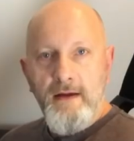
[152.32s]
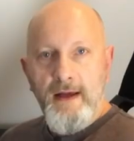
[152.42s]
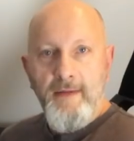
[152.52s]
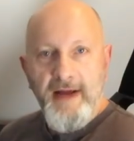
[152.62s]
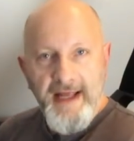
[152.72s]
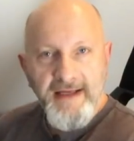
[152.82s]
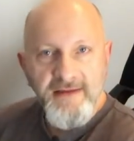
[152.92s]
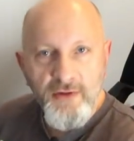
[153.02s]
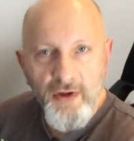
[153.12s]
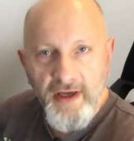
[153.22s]
In meiner
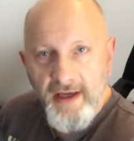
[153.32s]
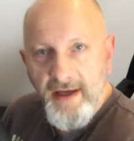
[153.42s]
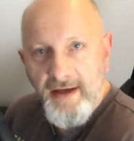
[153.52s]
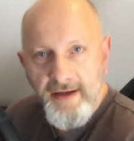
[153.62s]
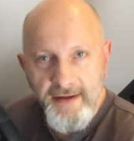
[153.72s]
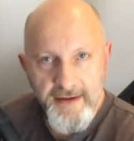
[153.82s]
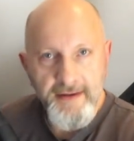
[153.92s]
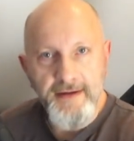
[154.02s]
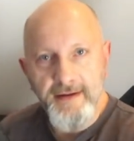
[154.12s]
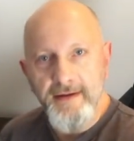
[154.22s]
Hexenküche.
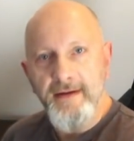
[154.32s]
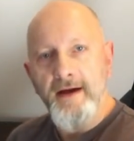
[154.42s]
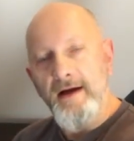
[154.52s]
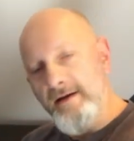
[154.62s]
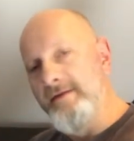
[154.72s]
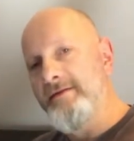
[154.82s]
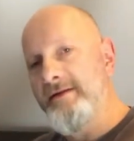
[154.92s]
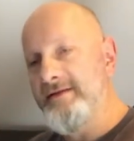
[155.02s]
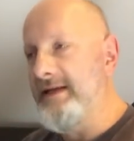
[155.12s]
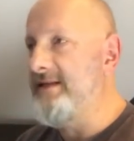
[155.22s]
Ja,
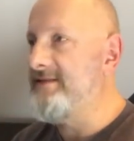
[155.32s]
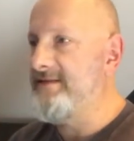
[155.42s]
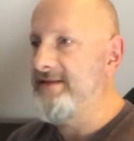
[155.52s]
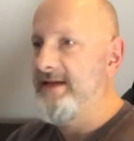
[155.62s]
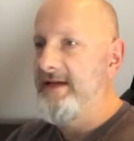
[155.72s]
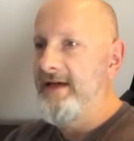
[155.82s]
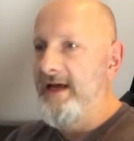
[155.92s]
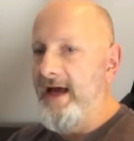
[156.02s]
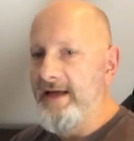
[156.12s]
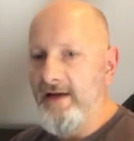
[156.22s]
ihr seid jetzt
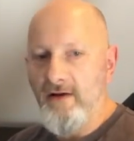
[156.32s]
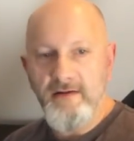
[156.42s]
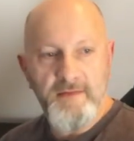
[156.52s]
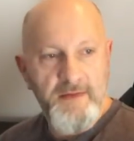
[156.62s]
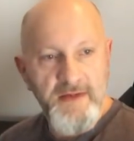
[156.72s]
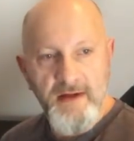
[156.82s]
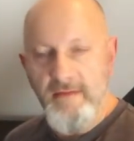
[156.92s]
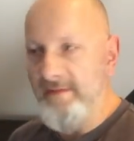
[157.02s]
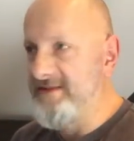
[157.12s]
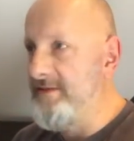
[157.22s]
eingeladen bei mir
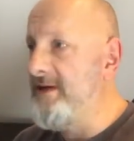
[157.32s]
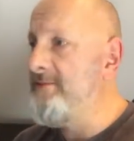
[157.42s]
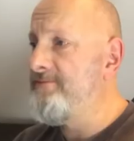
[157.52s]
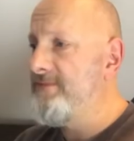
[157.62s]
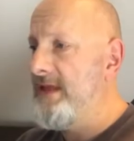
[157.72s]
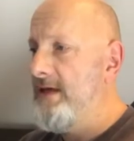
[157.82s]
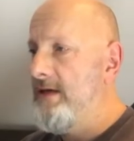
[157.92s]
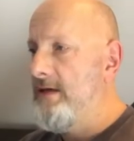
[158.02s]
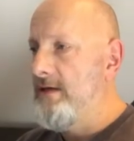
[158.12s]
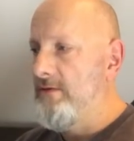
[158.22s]
in meinem Zimmer
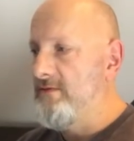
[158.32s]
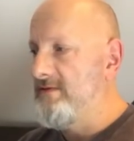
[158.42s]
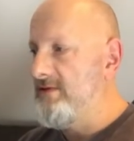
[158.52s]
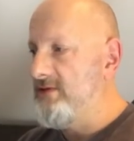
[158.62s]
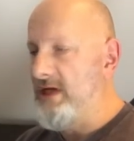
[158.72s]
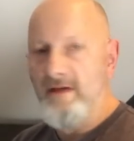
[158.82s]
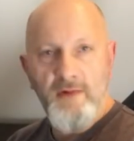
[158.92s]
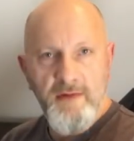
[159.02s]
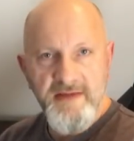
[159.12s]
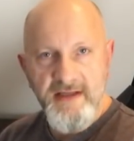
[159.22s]
und schaut
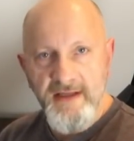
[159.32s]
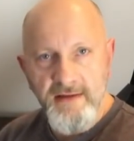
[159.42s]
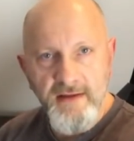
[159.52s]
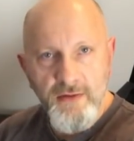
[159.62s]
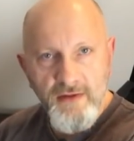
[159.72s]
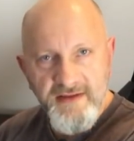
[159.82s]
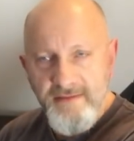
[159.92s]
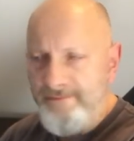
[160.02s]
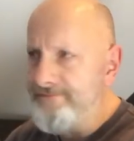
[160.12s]
mal ein bisschen hinter die Kulissen.